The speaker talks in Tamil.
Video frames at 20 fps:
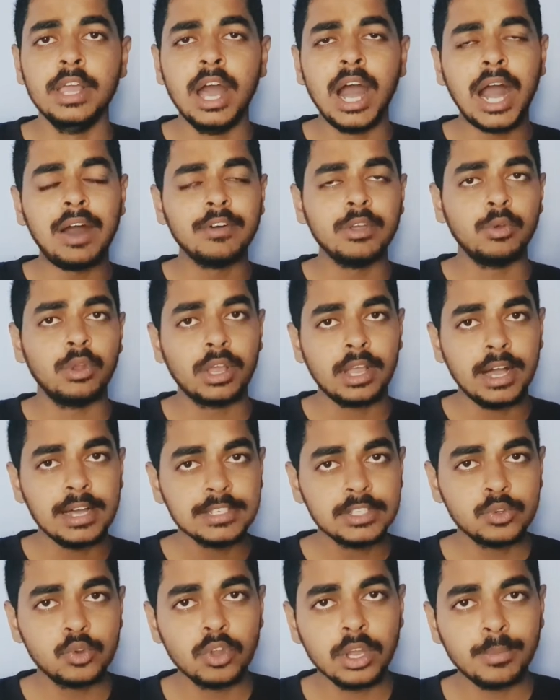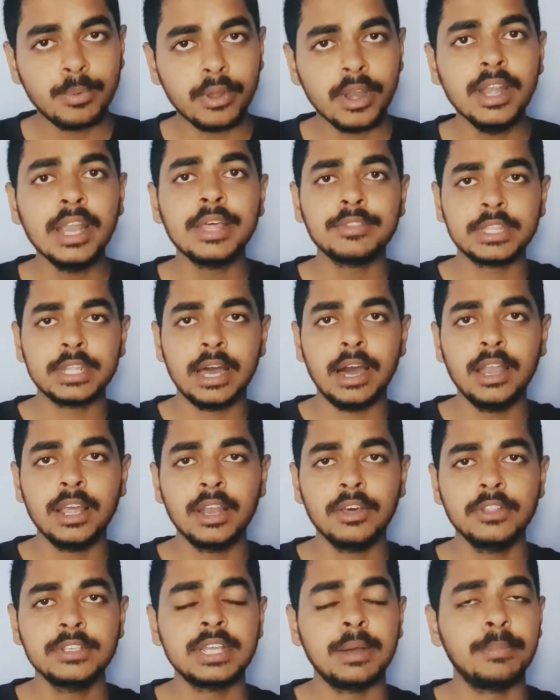அவன் இவ்வளோ காசு கொடுக்க போகிறான் நான் இத்தனை ஆளுங்க
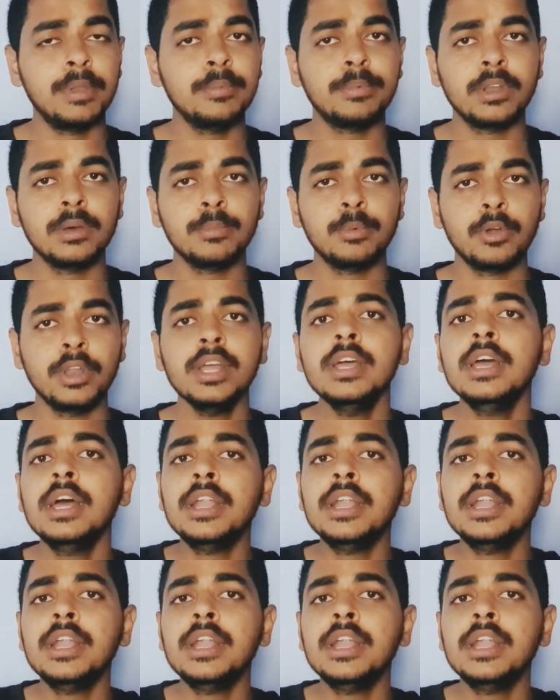வந்து சப்ளை பண்ண போகிறேன்